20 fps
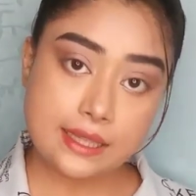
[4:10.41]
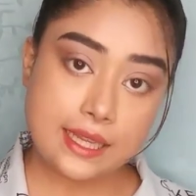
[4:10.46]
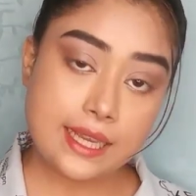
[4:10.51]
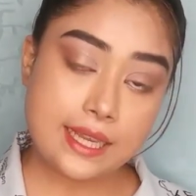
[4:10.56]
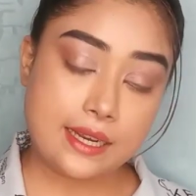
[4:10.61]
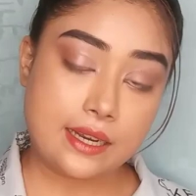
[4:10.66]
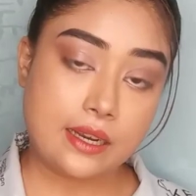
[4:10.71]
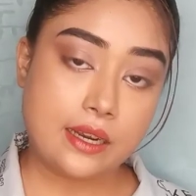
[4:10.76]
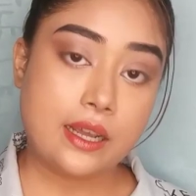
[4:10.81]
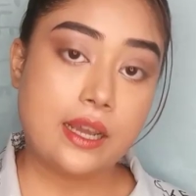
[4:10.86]

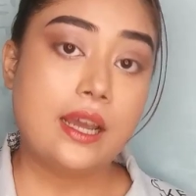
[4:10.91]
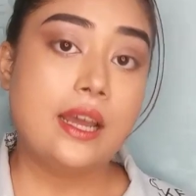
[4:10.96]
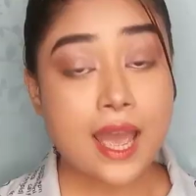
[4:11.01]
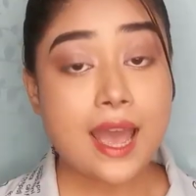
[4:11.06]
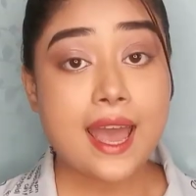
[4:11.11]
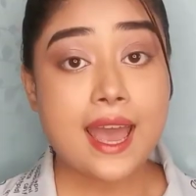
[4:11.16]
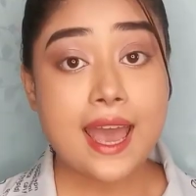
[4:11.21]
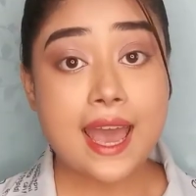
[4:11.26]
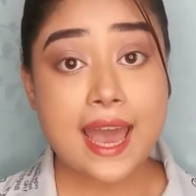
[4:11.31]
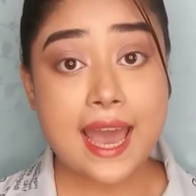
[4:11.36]
দেন
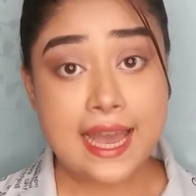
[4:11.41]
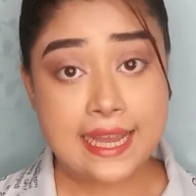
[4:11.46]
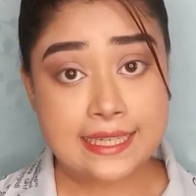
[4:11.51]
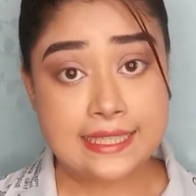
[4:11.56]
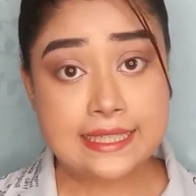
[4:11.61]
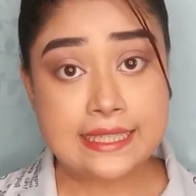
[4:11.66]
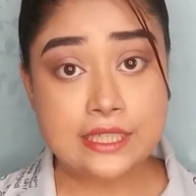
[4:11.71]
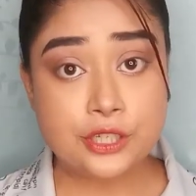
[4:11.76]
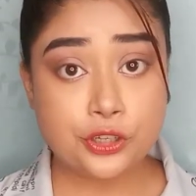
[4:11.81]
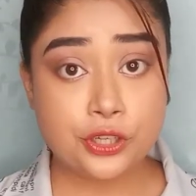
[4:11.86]

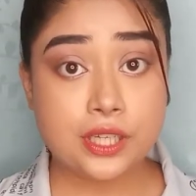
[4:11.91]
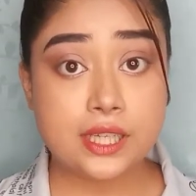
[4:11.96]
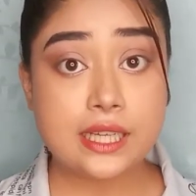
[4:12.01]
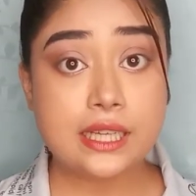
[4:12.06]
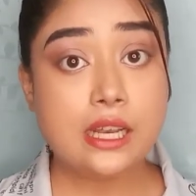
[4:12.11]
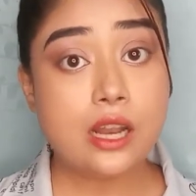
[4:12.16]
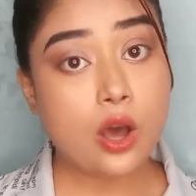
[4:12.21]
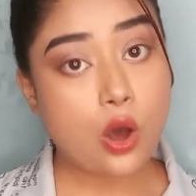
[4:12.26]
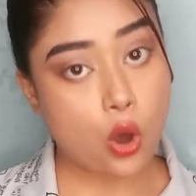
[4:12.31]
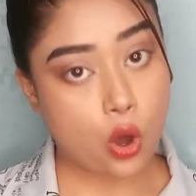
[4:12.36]
অ্যান্টি
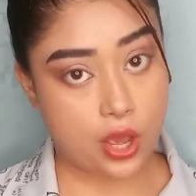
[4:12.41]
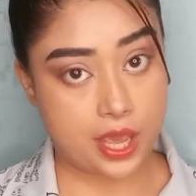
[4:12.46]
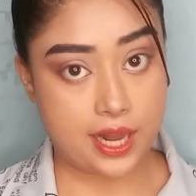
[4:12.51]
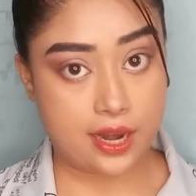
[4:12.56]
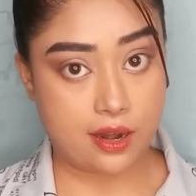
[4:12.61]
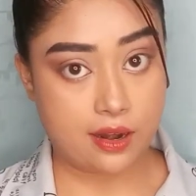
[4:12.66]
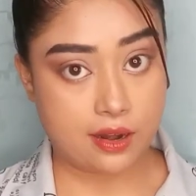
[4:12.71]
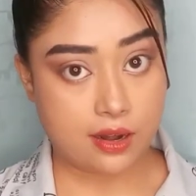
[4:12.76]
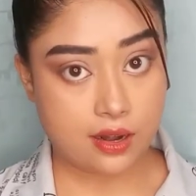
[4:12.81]
রিঙ্কল অয়েল